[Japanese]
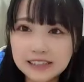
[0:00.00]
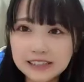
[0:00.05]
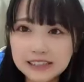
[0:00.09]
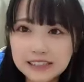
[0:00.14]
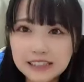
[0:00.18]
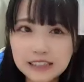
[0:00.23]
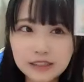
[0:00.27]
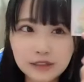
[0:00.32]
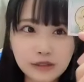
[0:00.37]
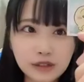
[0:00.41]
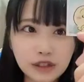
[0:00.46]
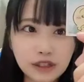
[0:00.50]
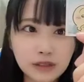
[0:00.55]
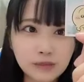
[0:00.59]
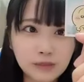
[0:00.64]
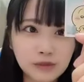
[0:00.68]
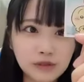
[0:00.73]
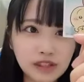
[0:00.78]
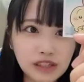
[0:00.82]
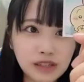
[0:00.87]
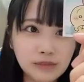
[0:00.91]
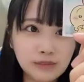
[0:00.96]
?1
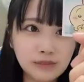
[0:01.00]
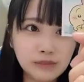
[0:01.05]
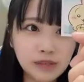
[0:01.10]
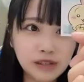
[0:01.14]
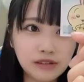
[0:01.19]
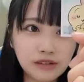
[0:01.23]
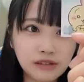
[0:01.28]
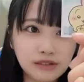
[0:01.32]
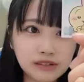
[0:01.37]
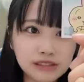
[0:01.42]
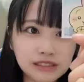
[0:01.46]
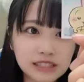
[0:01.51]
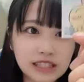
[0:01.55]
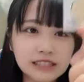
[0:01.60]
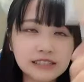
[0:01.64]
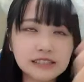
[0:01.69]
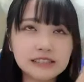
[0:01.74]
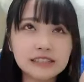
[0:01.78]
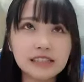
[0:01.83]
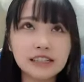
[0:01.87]
クリーム2メロン3